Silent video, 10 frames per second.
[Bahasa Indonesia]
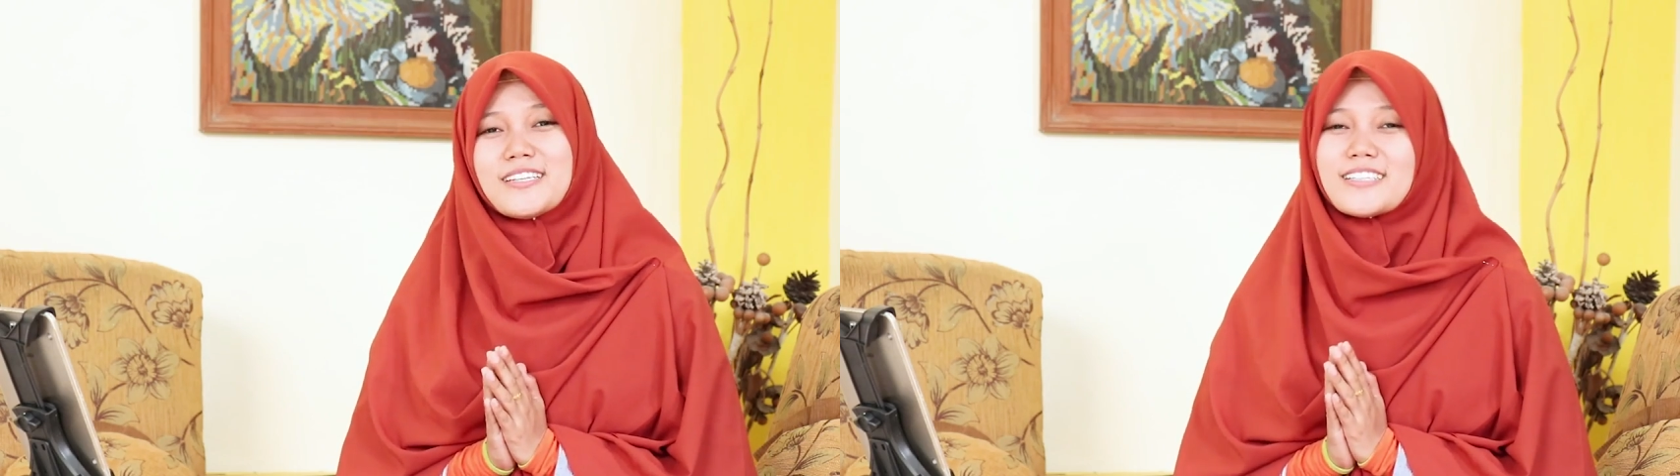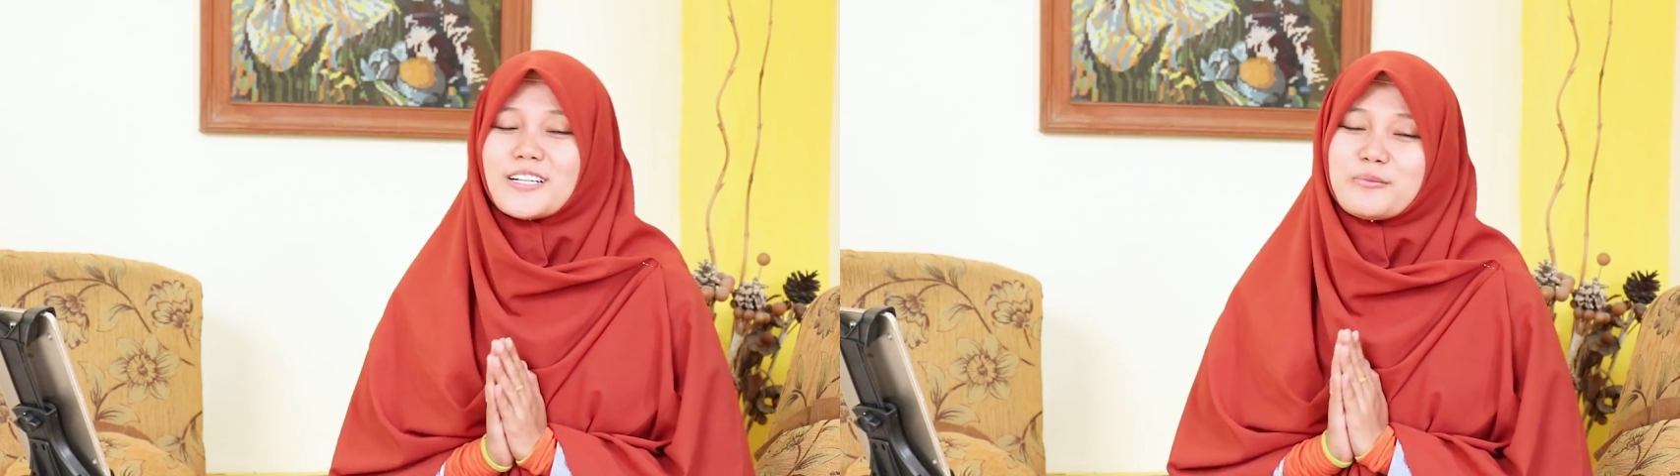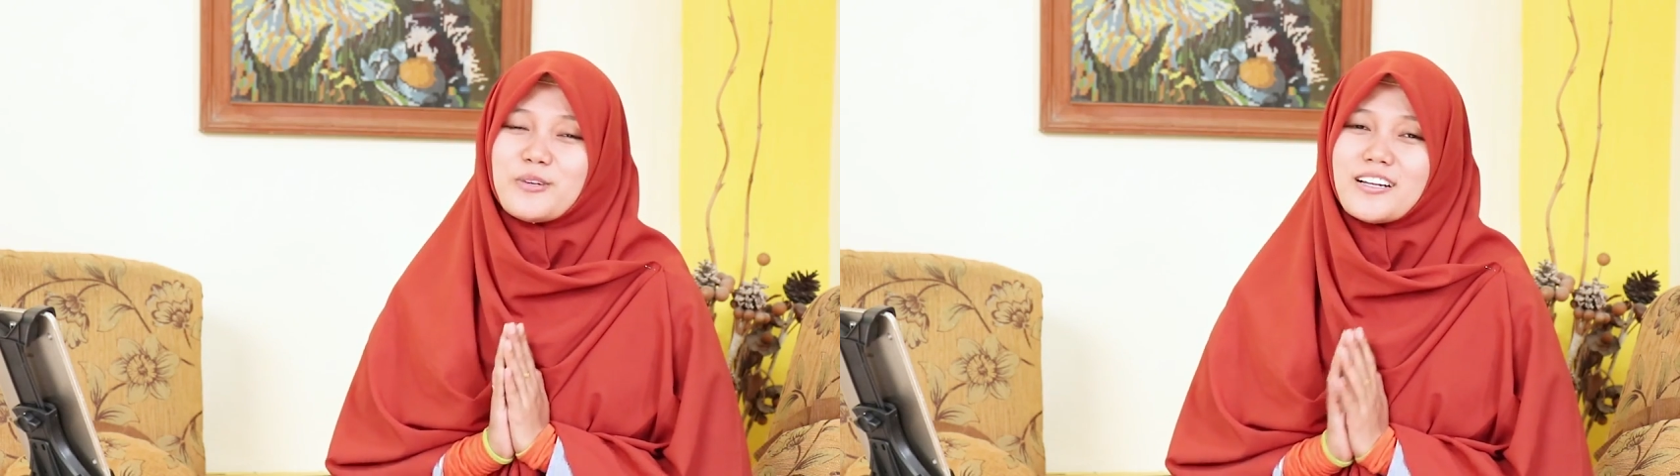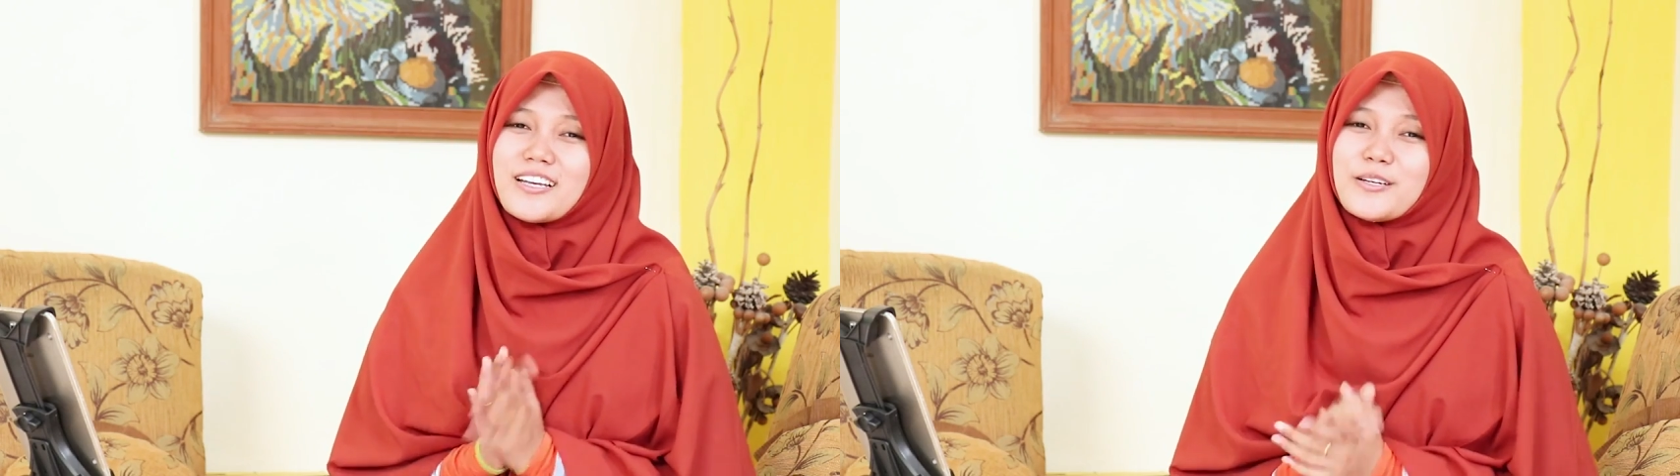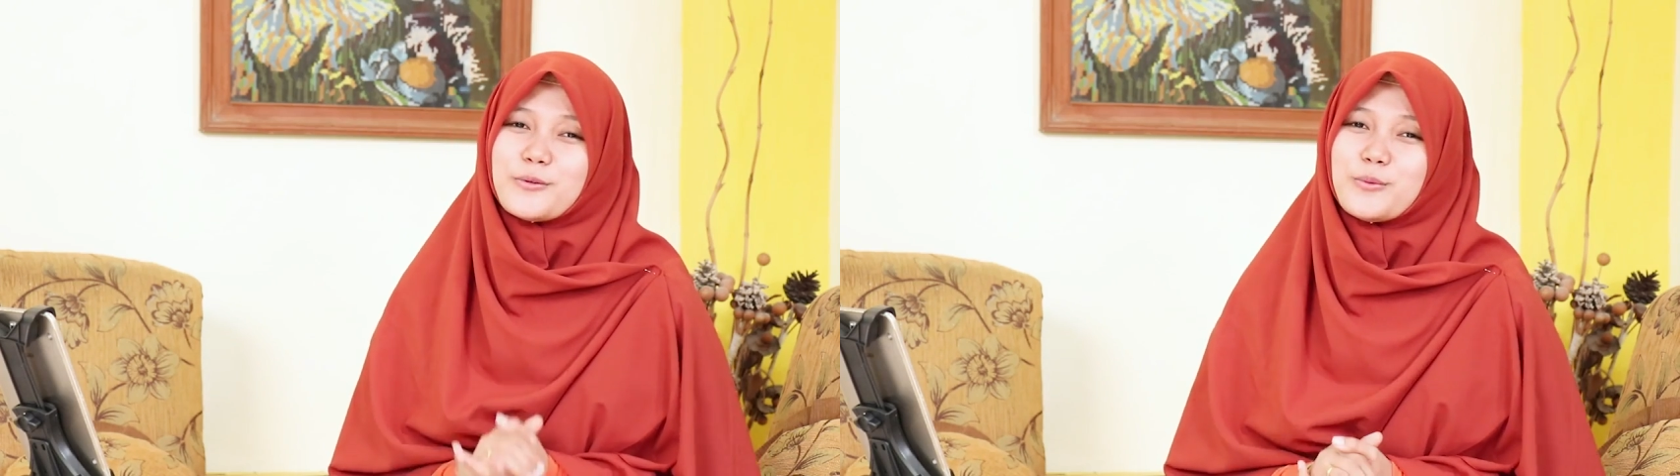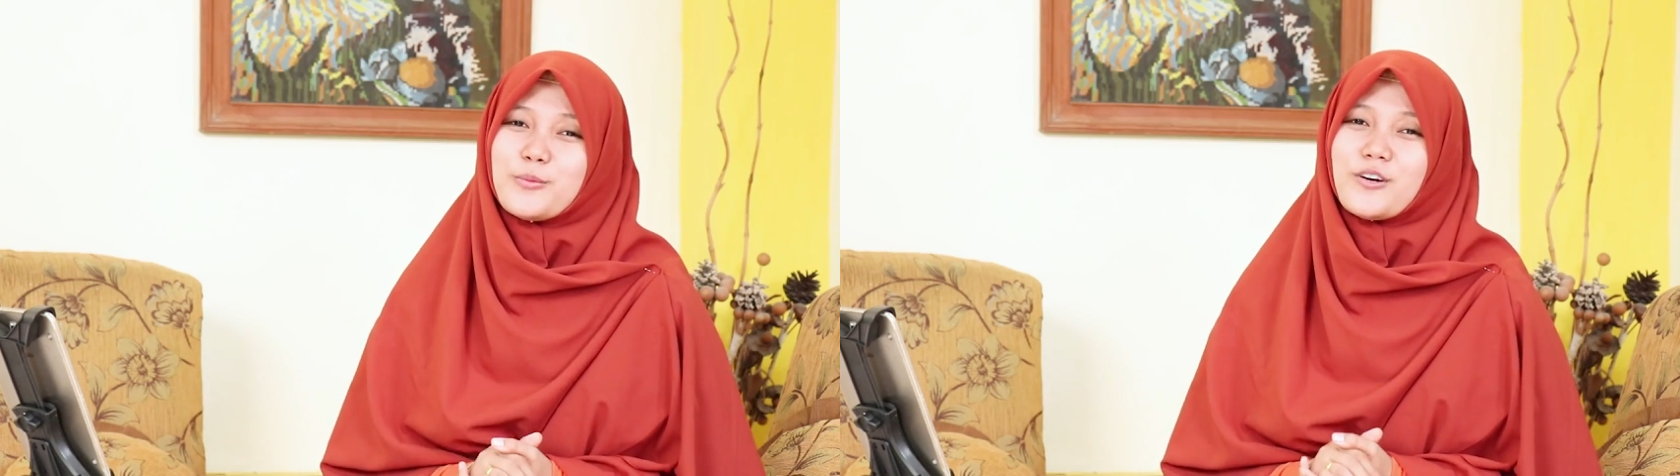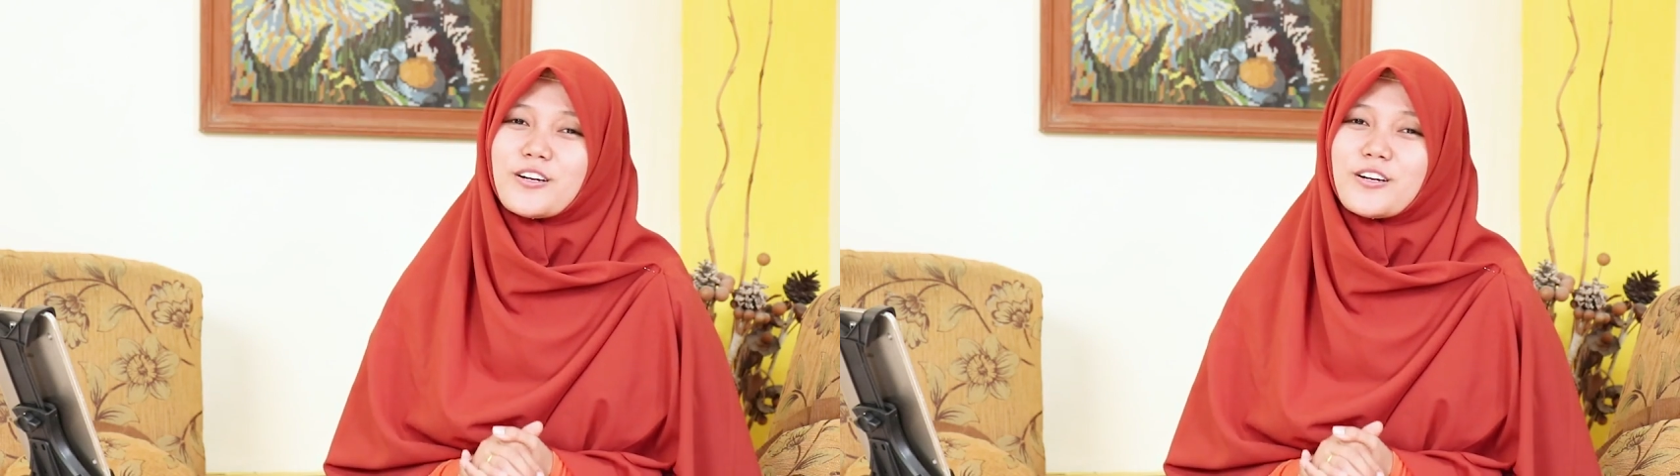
Assalamualaikum